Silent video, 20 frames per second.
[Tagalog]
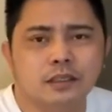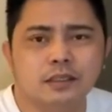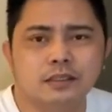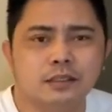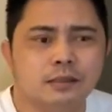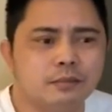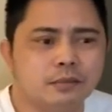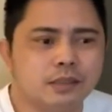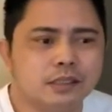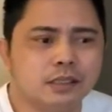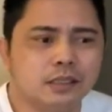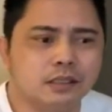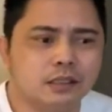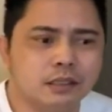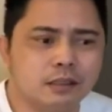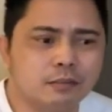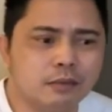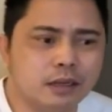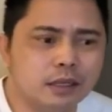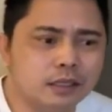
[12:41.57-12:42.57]
Kasi minsan
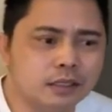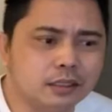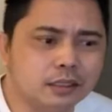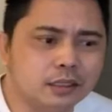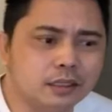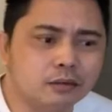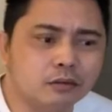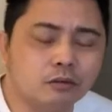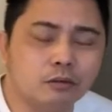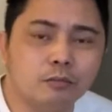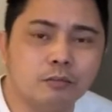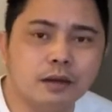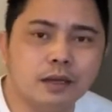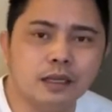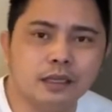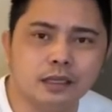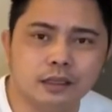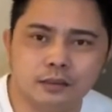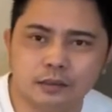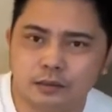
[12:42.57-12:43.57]
di ba hindi ako
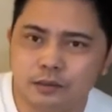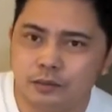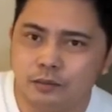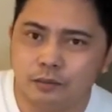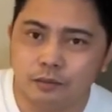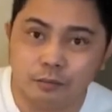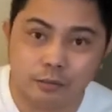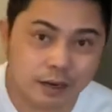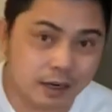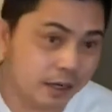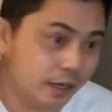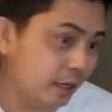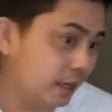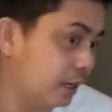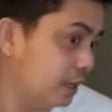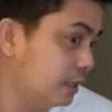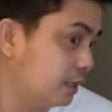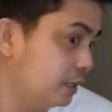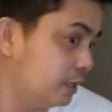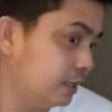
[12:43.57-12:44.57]
kumain
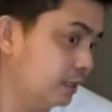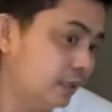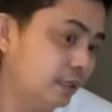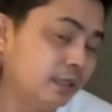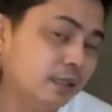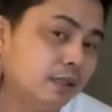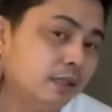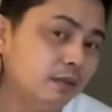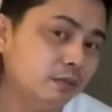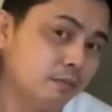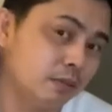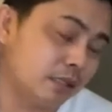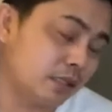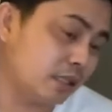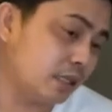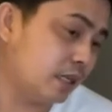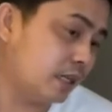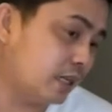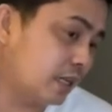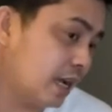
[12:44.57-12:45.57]
umaga.
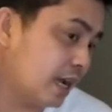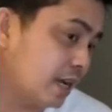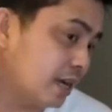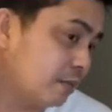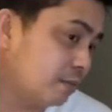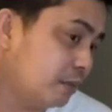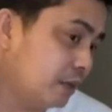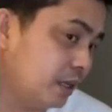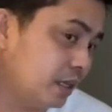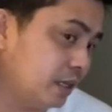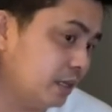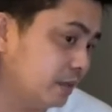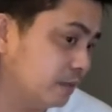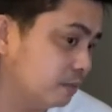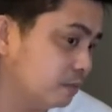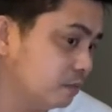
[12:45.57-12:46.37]
Basta nagkakape.